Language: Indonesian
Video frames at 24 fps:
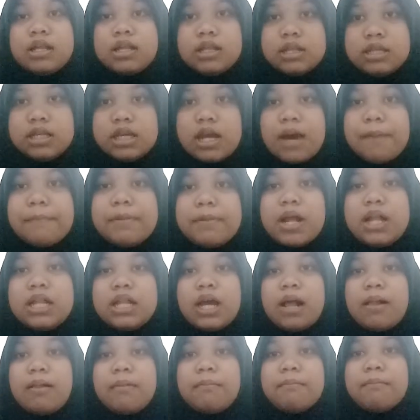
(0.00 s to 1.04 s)
Dia
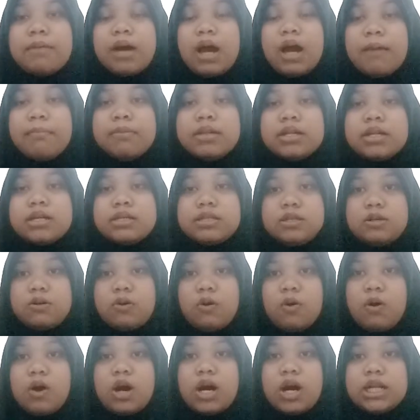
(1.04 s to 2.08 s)
berani mengambil
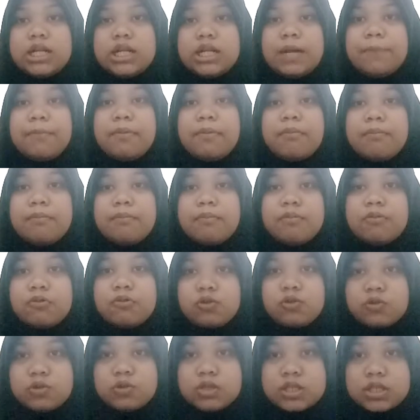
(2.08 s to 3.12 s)
risiko karena
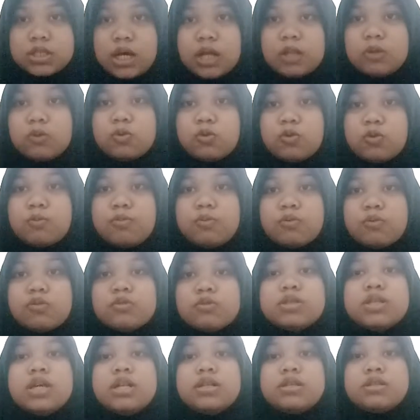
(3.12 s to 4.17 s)
memutuskan untuk
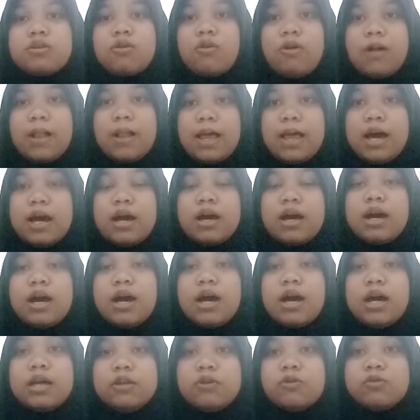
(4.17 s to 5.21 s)
putus dari sekolah
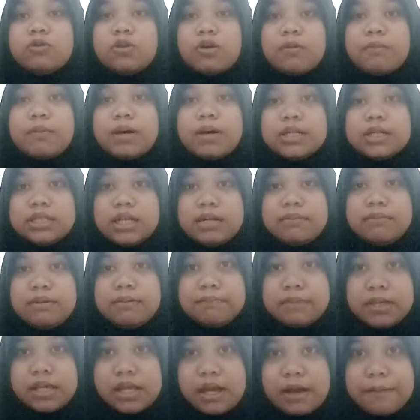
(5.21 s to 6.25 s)
hanya untuk mengejar
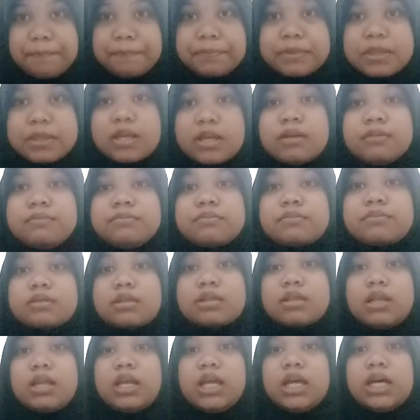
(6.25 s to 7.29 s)
mimpinya.
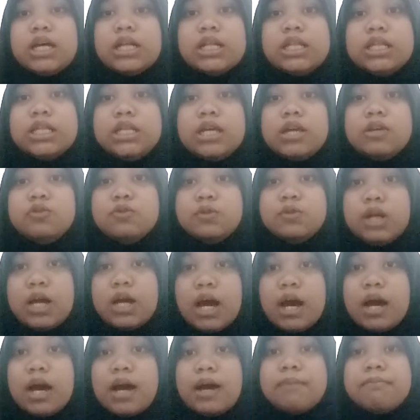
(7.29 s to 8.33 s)
Dia
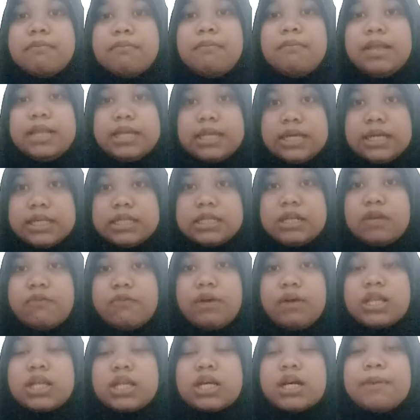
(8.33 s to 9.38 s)
juga memiliki
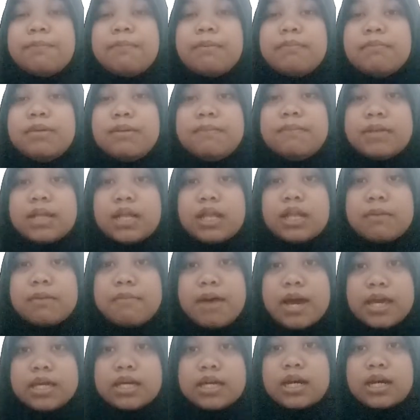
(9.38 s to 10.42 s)
sifat kepemimpinan yang
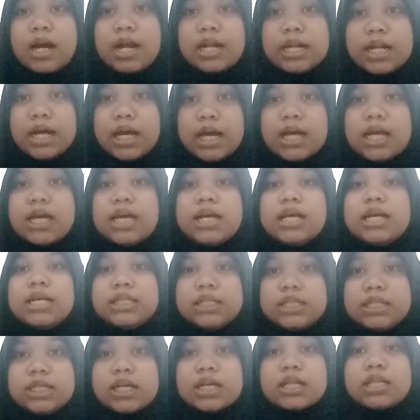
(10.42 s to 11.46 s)
baik karena
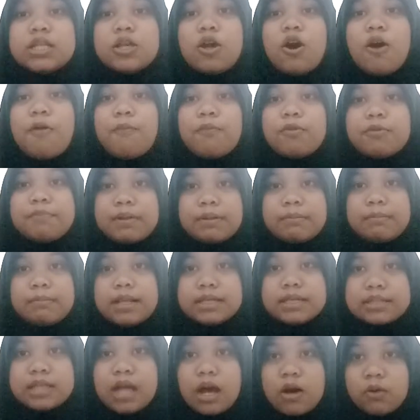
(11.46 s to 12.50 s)
sejak dia umur 14
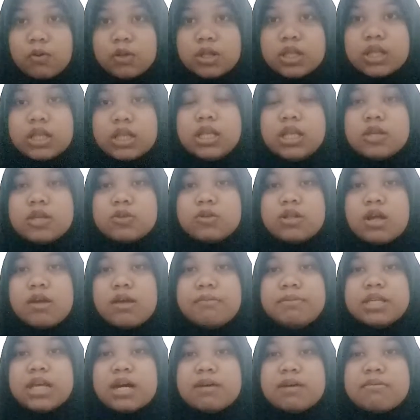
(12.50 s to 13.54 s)
tahun, dia
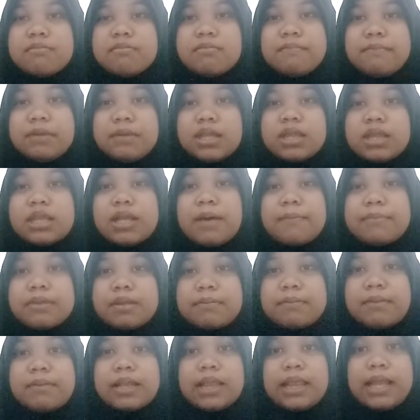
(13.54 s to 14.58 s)
sudah bisa memimpin
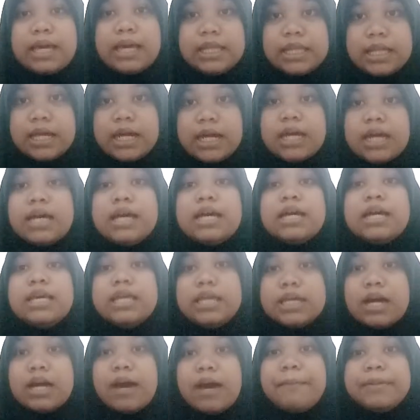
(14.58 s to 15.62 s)
enam teman lainnya
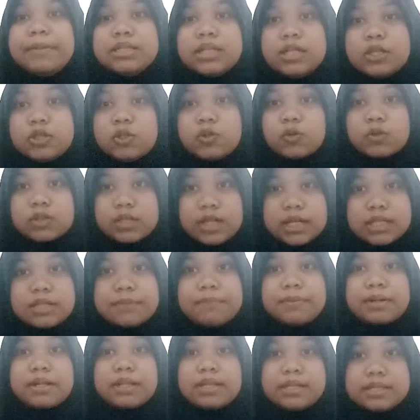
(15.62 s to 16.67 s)
hingga menjadi sukses
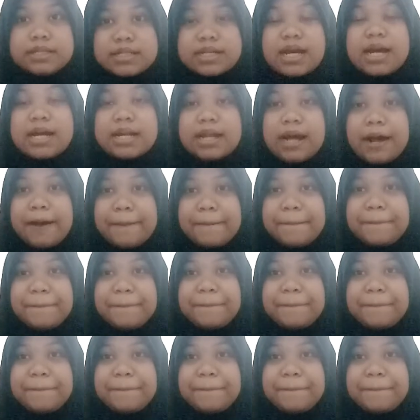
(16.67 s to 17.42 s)
seperti sekarang.